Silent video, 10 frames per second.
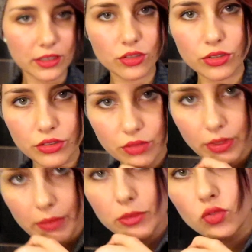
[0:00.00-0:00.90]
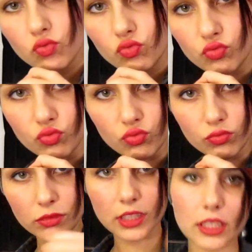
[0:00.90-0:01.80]
auch schön zum Hemd.
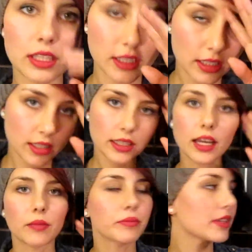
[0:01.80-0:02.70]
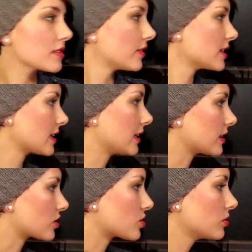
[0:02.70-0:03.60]
Ja, das war es
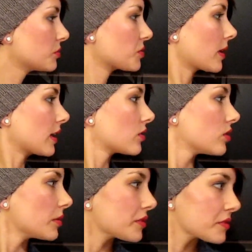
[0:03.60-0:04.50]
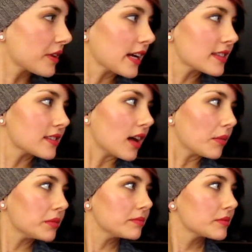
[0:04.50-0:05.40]
eigentlich auch schon. Ich muss mal gerade gucken, ob ich was vergessen
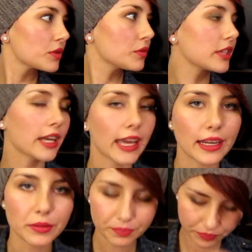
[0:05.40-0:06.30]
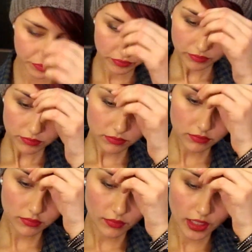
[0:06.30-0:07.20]
habe. Tue ich ja gerne.
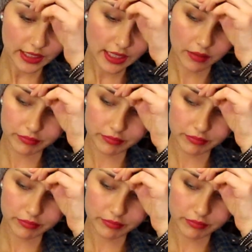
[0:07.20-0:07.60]
Ja,